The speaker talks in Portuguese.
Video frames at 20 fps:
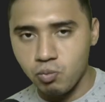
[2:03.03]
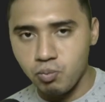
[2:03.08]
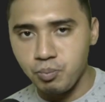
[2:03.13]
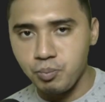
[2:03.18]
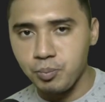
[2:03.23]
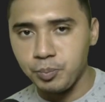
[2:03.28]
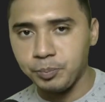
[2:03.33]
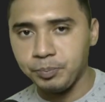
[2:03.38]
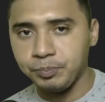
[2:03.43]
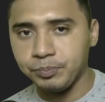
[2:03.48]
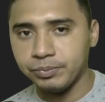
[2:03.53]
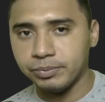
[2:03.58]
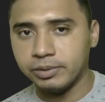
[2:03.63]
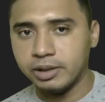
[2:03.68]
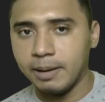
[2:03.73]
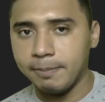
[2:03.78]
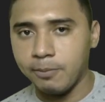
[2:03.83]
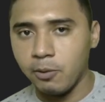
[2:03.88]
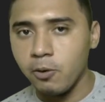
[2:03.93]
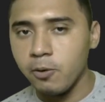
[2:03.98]
1,
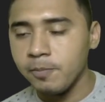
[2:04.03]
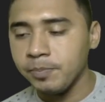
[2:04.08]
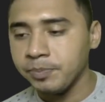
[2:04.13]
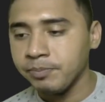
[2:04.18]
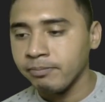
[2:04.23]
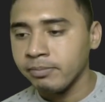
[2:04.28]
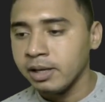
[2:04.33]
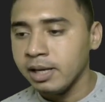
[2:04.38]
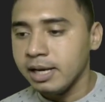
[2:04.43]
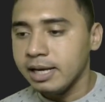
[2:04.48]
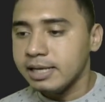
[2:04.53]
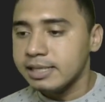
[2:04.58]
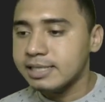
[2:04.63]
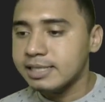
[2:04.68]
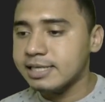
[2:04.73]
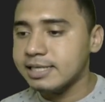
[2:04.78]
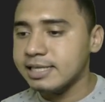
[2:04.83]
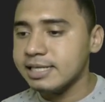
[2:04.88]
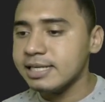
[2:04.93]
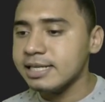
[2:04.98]
tá bom?
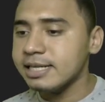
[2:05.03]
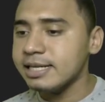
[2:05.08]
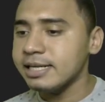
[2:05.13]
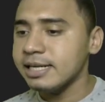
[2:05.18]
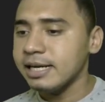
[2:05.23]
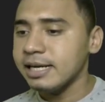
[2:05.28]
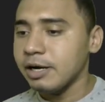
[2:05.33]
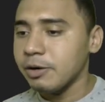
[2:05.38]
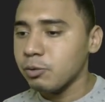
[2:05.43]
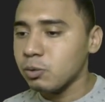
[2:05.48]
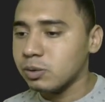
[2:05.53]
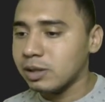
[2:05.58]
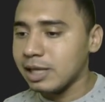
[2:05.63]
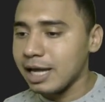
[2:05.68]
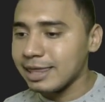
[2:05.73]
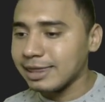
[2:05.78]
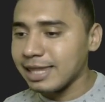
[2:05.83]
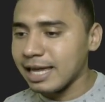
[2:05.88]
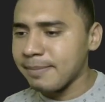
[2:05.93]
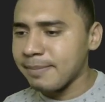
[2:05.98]
Se o
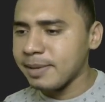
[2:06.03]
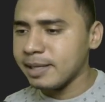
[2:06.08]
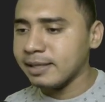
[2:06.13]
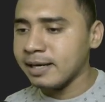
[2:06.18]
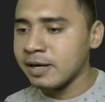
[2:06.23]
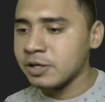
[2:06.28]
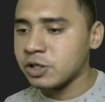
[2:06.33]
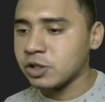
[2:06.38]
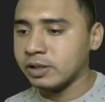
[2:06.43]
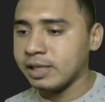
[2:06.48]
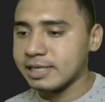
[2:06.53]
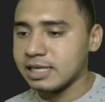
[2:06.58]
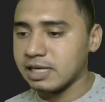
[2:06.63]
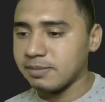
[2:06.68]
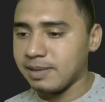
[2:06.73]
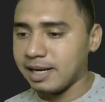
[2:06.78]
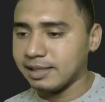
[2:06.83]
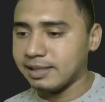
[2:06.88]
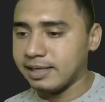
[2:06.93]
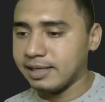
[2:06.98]
determinante dessa
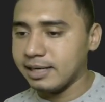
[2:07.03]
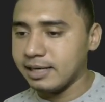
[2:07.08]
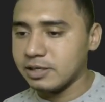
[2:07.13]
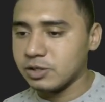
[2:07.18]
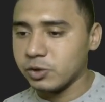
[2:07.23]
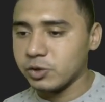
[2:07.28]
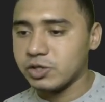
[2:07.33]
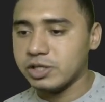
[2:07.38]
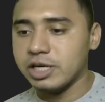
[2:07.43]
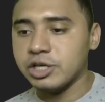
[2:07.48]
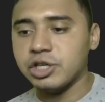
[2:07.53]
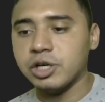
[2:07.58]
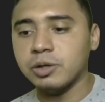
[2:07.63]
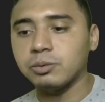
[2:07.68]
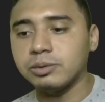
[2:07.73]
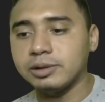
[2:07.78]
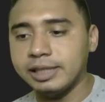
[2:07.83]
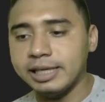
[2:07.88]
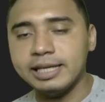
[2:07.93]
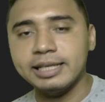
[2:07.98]
matriz, ou seja, o
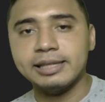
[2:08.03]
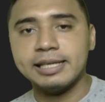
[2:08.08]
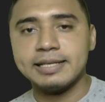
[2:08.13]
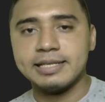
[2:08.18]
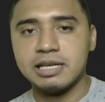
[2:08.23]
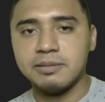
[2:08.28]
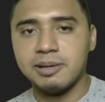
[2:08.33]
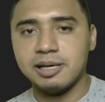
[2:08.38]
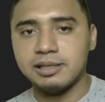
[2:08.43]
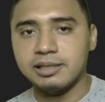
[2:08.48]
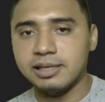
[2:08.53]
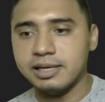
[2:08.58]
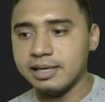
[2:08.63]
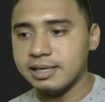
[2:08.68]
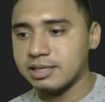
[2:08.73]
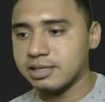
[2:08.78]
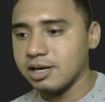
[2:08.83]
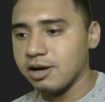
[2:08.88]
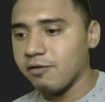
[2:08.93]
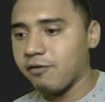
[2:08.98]
D dessa
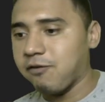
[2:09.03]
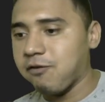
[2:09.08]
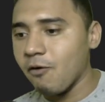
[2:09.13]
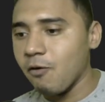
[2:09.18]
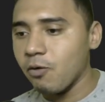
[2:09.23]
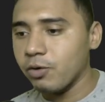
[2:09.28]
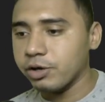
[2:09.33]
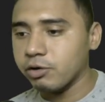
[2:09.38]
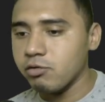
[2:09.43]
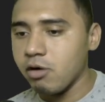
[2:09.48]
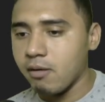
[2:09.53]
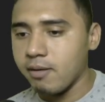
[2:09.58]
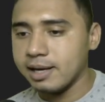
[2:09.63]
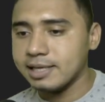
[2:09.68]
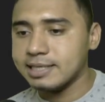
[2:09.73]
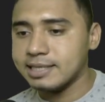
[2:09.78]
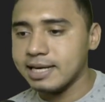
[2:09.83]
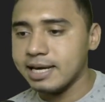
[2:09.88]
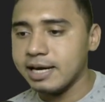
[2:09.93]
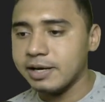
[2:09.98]
matriz, for igual a
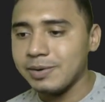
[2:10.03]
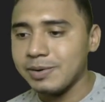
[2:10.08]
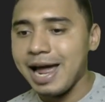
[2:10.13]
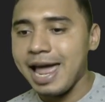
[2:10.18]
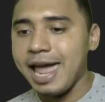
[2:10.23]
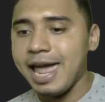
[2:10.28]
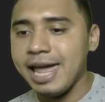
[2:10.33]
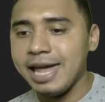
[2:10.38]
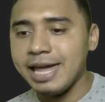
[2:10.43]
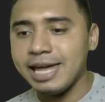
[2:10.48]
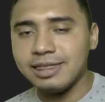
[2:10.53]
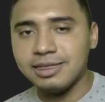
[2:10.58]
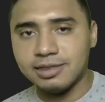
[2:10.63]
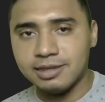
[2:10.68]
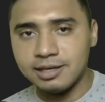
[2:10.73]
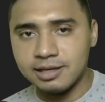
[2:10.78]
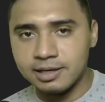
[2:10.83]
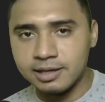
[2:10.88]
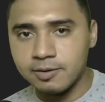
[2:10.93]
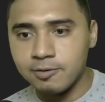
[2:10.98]
zero,
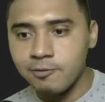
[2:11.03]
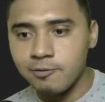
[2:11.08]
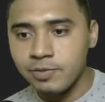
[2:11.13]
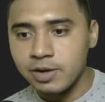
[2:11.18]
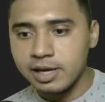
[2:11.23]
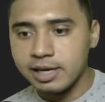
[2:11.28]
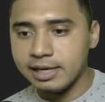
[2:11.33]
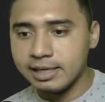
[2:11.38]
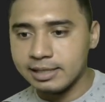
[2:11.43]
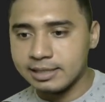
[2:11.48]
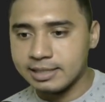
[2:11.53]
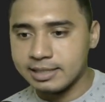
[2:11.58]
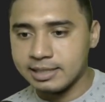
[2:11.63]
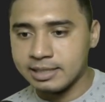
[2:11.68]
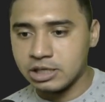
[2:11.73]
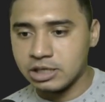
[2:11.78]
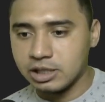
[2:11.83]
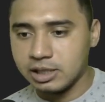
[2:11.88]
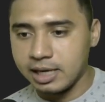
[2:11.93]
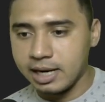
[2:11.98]
então
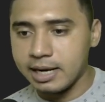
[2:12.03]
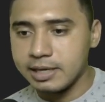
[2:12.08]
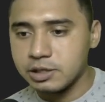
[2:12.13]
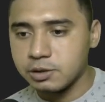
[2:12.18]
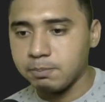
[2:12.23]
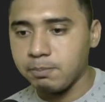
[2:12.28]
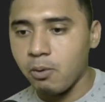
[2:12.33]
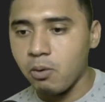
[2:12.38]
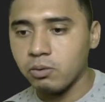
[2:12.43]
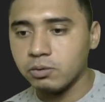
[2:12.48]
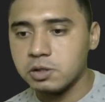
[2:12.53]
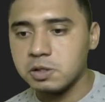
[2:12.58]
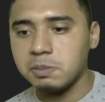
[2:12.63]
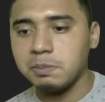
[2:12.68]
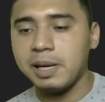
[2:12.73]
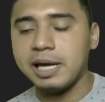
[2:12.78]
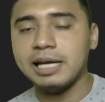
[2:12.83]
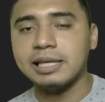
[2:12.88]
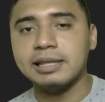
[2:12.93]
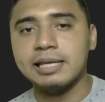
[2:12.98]
esses três pontos
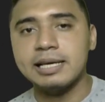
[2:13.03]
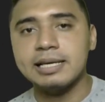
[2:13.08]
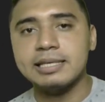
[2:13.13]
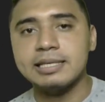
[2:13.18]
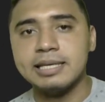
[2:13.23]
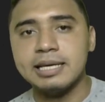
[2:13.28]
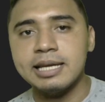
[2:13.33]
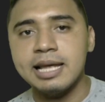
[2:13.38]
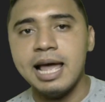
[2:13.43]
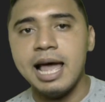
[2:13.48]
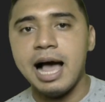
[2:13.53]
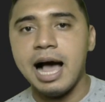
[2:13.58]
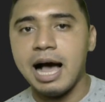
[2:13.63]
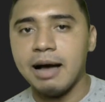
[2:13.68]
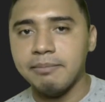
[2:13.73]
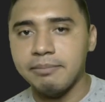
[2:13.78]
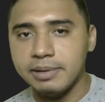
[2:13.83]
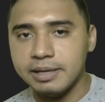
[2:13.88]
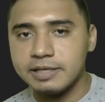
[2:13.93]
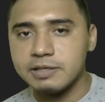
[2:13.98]
pertencem
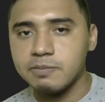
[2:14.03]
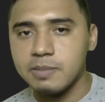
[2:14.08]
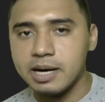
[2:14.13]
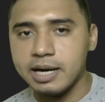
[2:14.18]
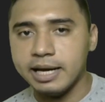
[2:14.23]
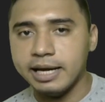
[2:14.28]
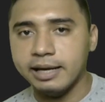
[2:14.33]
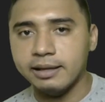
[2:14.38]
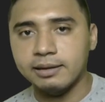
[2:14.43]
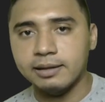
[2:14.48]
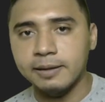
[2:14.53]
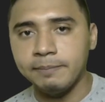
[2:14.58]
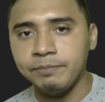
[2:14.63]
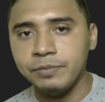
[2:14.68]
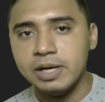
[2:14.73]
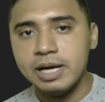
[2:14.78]
à mesma reta.